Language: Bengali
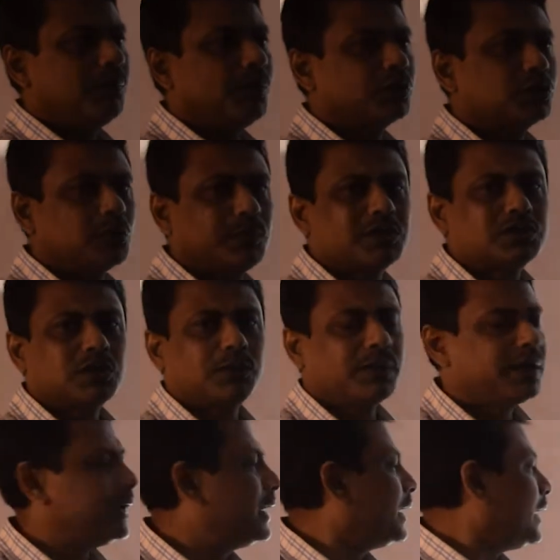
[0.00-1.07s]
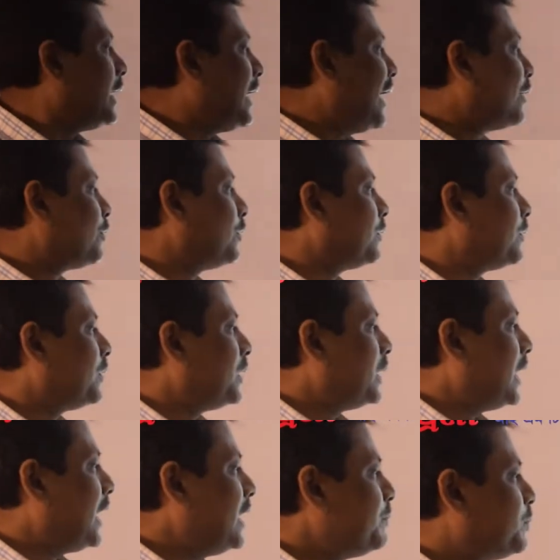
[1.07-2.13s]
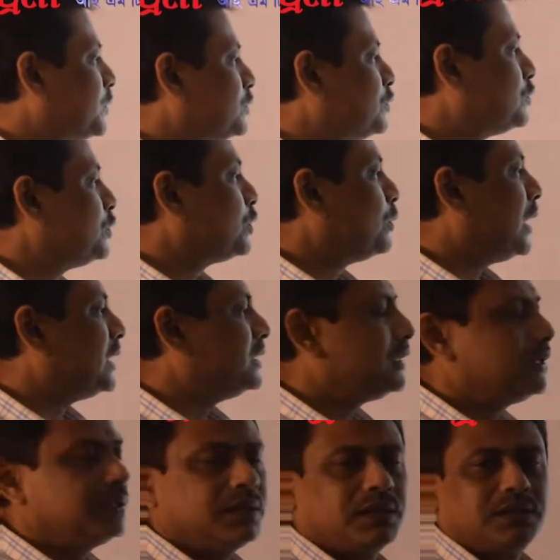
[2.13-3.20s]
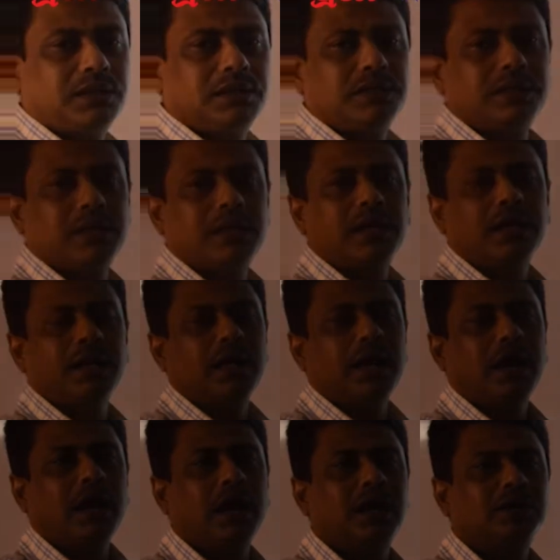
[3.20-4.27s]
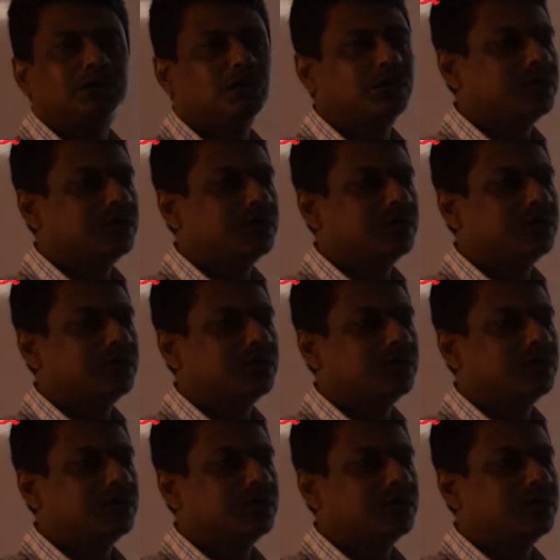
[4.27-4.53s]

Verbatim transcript: বর্তমান সময়ে এখন এই পদ্ধতিগুলো ধীরে ধীরে ধীরে ধীরে চলে